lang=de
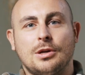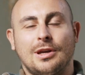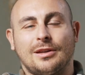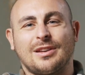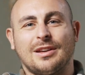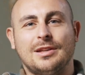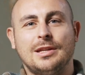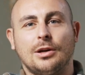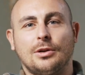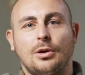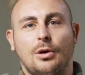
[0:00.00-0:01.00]
ja,
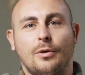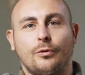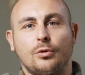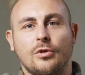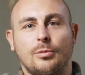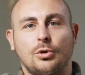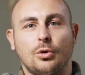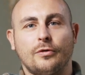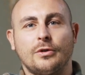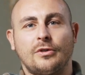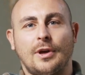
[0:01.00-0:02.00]
trainieren, auf unsere
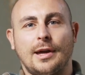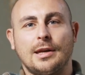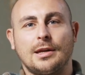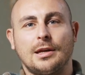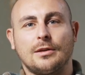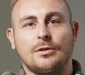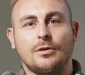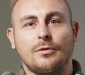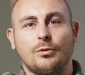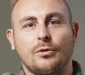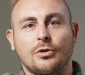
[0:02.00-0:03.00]
Bedürfnisse eingehen,
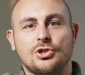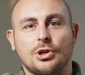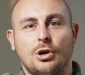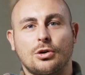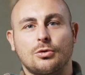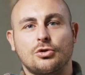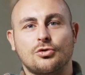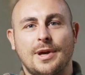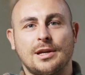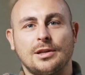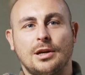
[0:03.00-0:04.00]
unsere Stärken und
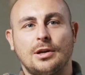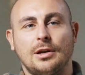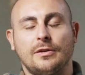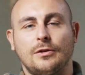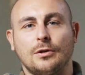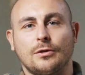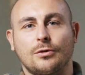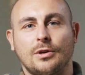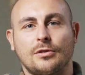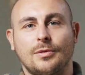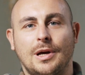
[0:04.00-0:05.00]
Schwächen analysieren,
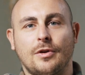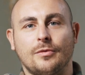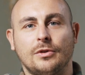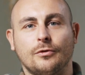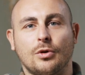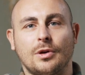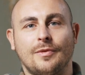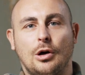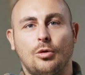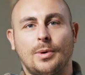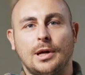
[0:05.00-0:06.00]
sodass wir einfach wissen, woran wir
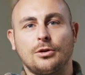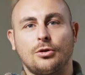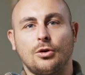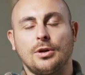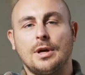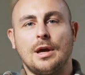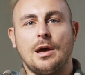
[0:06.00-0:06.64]
arbeiten können.